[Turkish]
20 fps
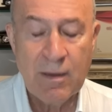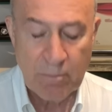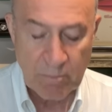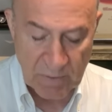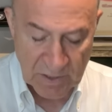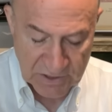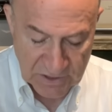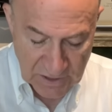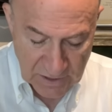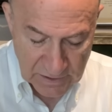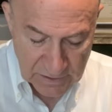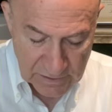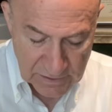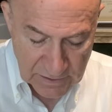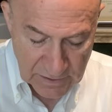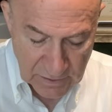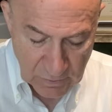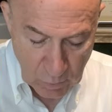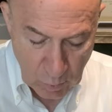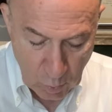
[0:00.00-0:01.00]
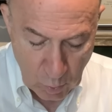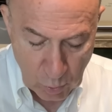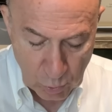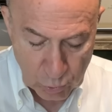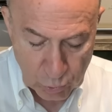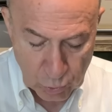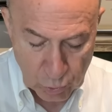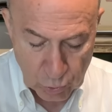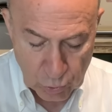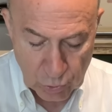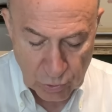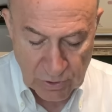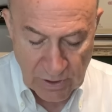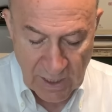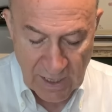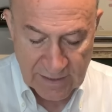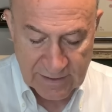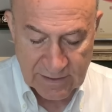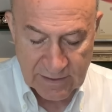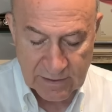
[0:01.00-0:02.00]
başarılı olduğunu
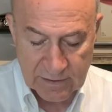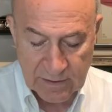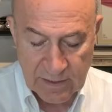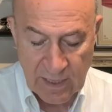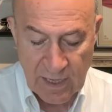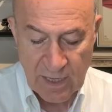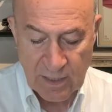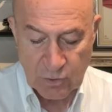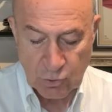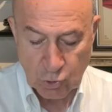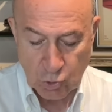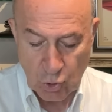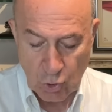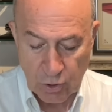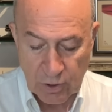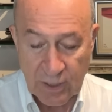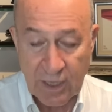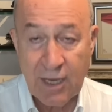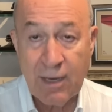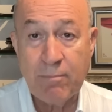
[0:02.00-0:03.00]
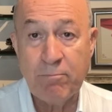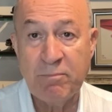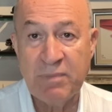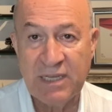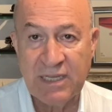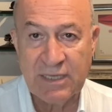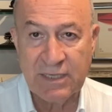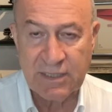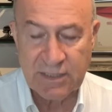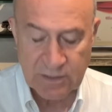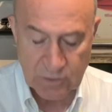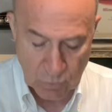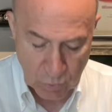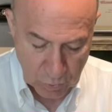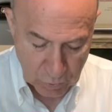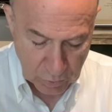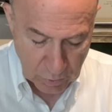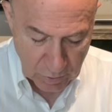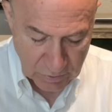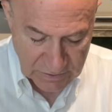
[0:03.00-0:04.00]
rahatlıkla söyleyebiliriz.
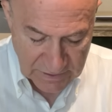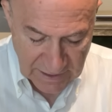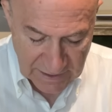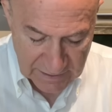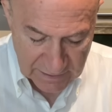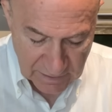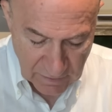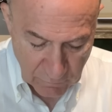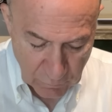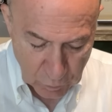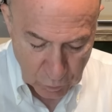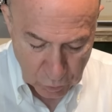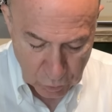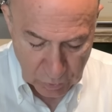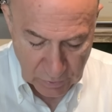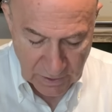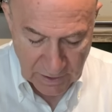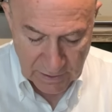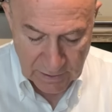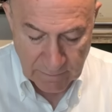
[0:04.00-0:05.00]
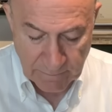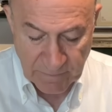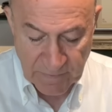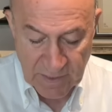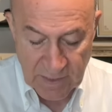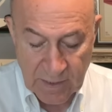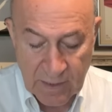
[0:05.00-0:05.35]
Onu da özellikle vurgulayalım.